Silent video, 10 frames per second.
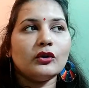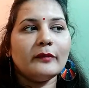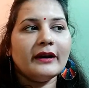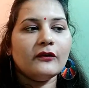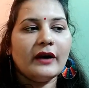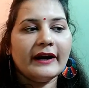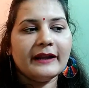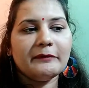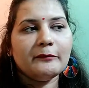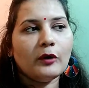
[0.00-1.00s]
तो मैंने वाई
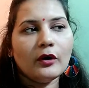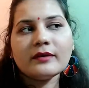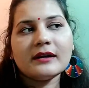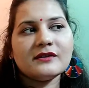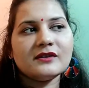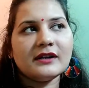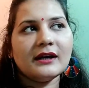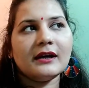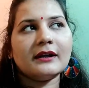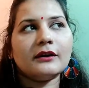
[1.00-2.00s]
पे बहुत सर्च
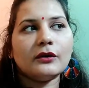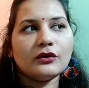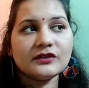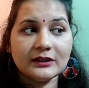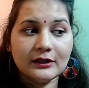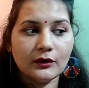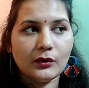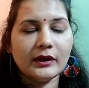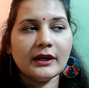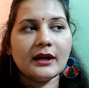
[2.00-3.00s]
किया कि क्यों चैनल
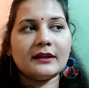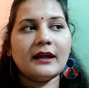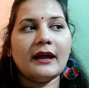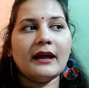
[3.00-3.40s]
ग्रो नहीं करता